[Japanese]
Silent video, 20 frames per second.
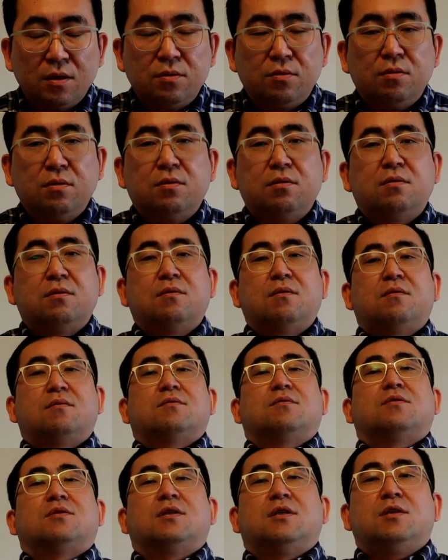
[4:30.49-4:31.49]

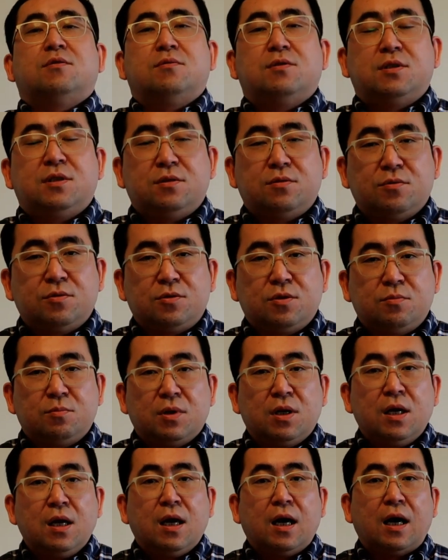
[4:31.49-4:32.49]
ドヨーンとした日本人同士より
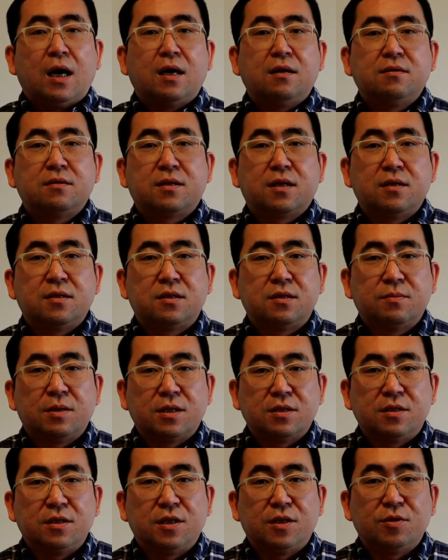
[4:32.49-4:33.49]
も、はるかに素
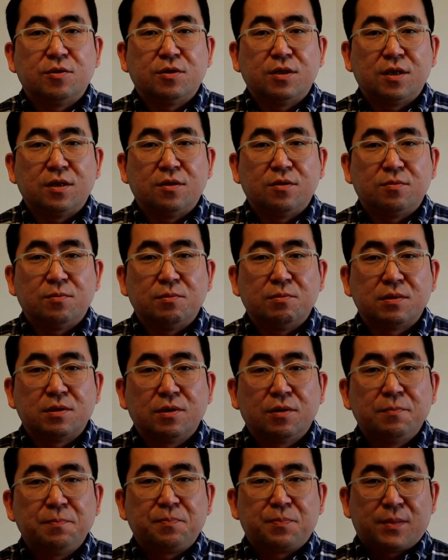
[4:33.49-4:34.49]
晴らしい企業ができると思いま
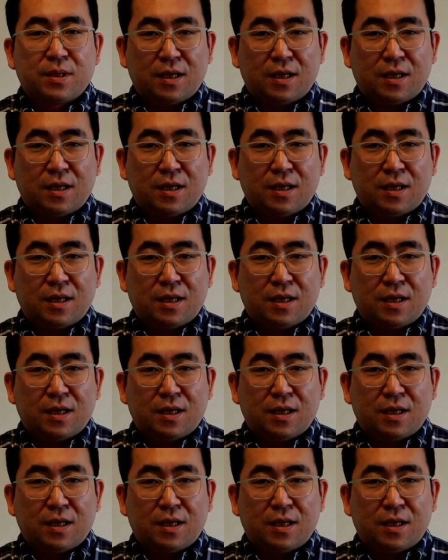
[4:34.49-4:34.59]
すよ。